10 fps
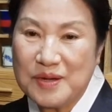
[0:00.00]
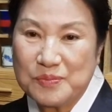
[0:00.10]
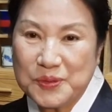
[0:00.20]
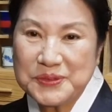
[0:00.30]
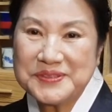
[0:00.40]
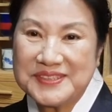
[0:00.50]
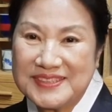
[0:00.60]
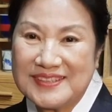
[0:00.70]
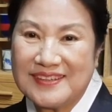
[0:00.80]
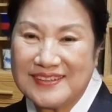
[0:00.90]

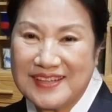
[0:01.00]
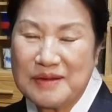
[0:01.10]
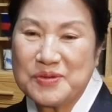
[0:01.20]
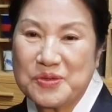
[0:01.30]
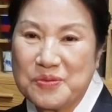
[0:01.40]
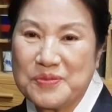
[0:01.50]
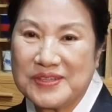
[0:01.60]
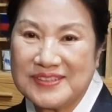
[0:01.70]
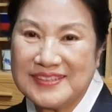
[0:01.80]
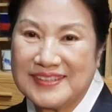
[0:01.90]
뭐든지
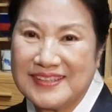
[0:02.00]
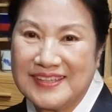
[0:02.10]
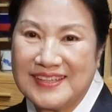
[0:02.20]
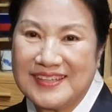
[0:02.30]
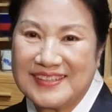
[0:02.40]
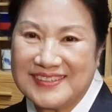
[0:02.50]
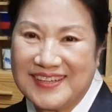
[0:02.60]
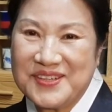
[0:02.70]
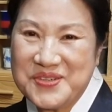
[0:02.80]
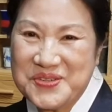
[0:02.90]
담아놓으면은 음.
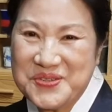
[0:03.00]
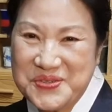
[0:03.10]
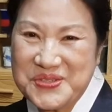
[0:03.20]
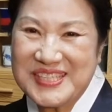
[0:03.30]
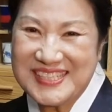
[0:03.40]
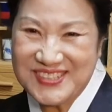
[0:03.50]
예, 좋긴